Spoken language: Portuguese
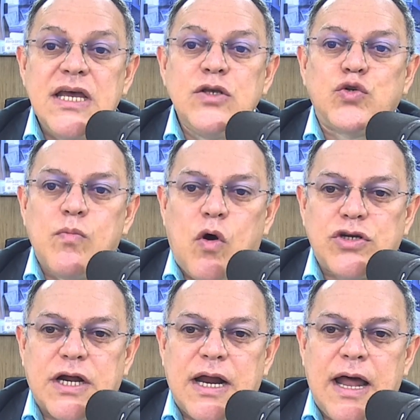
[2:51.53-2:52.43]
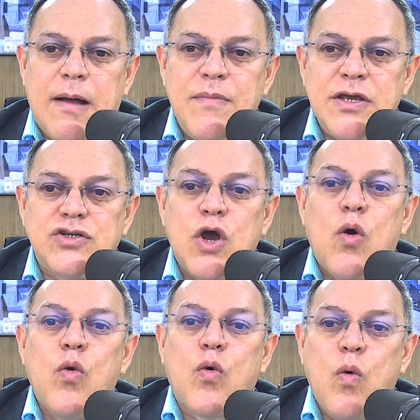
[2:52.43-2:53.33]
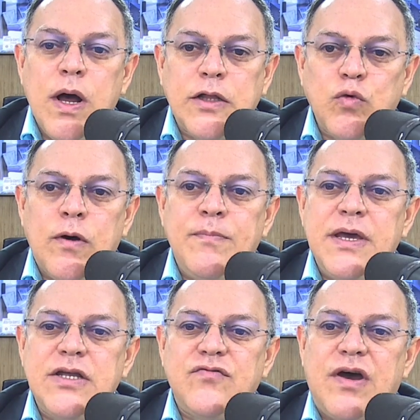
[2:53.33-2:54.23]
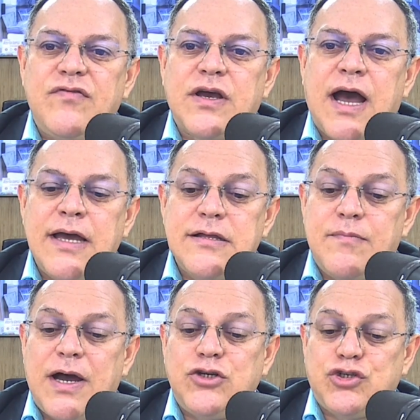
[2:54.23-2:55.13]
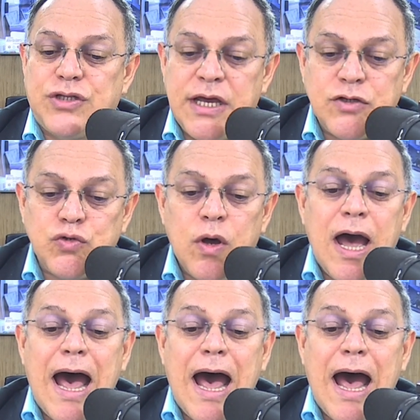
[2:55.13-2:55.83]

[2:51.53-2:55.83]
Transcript: Isso mostra claramente o quanto o ambiente vai ficar ainda mais tenso.